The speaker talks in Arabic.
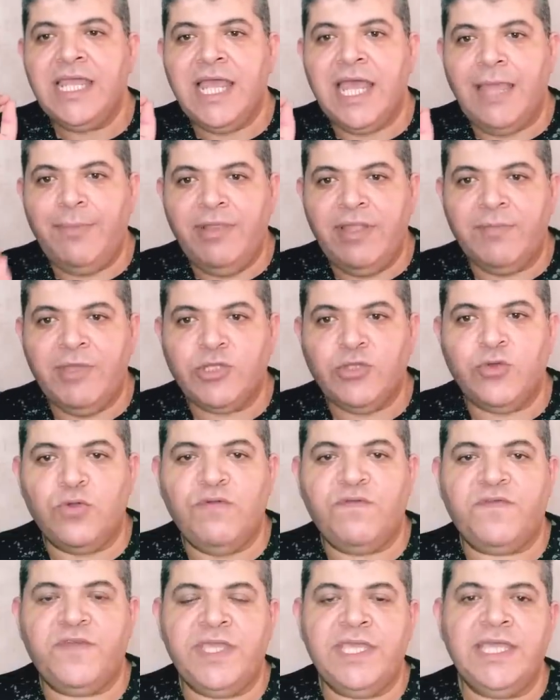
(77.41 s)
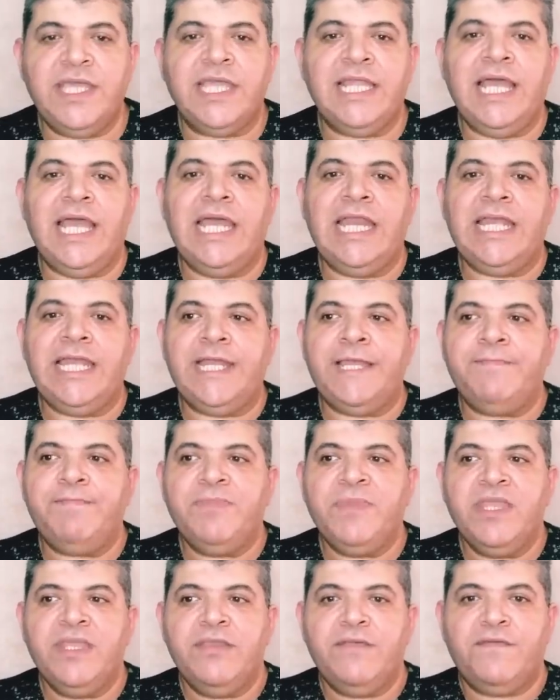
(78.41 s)
قبل ما ادخل في الحلقه
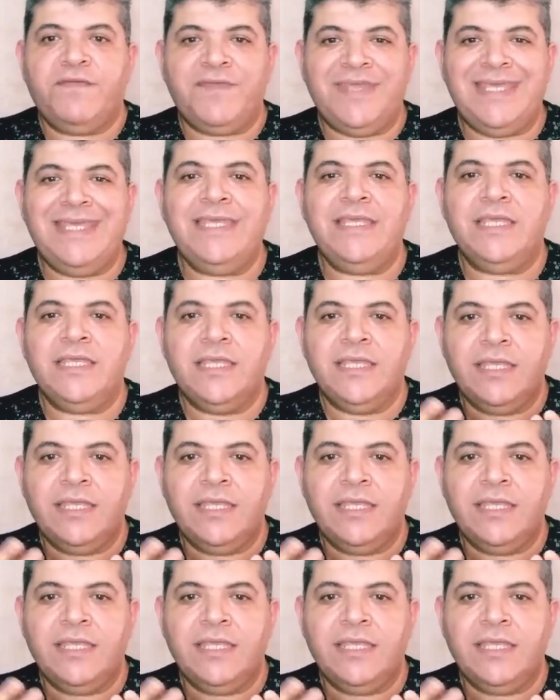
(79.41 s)
في